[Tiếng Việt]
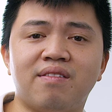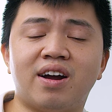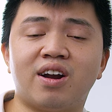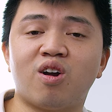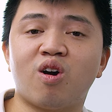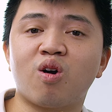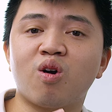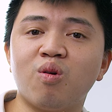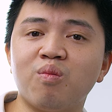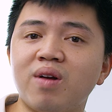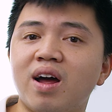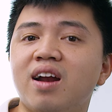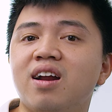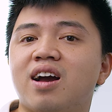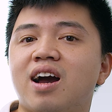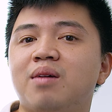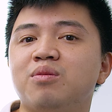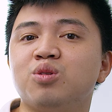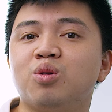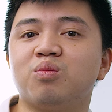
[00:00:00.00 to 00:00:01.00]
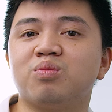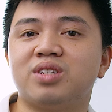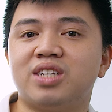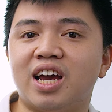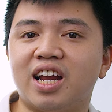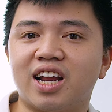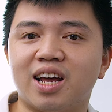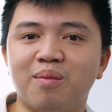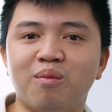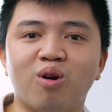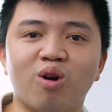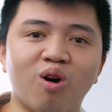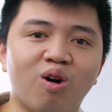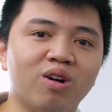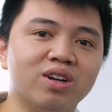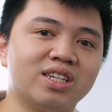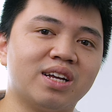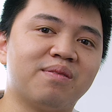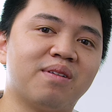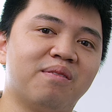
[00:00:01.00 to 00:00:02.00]
Và nó cũng đã được áp dụng trên cái bộ
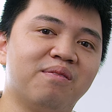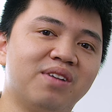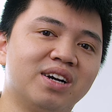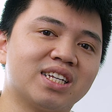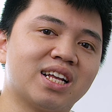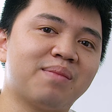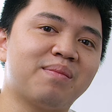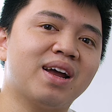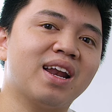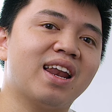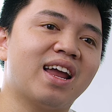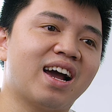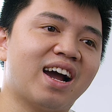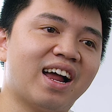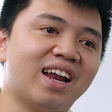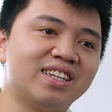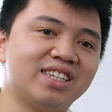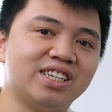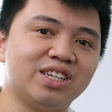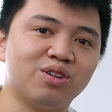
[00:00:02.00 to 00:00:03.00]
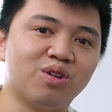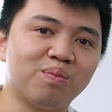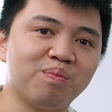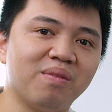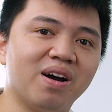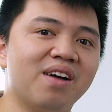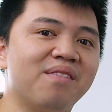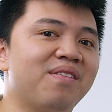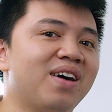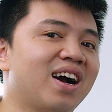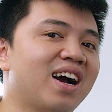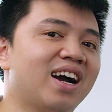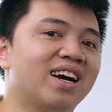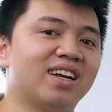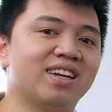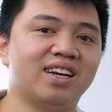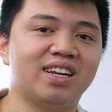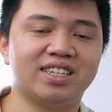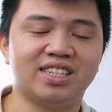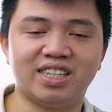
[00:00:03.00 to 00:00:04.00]
đôi sản phẩm vừa ra mắt là Galaxy Note mười và
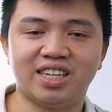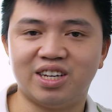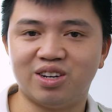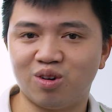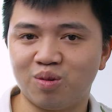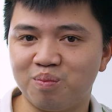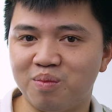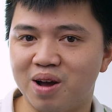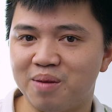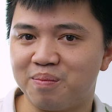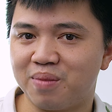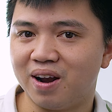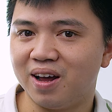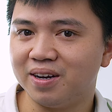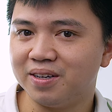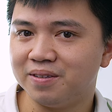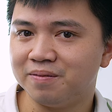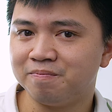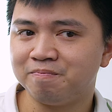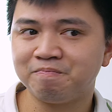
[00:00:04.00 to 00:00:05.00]
Galaxy Note mười Plus.